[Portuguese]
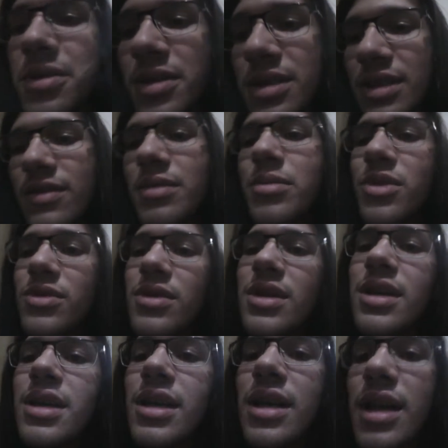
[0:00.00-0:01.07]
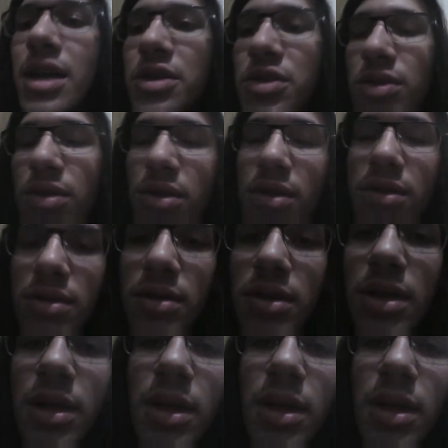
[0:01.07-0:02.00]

eu gostava muito daquele cachorro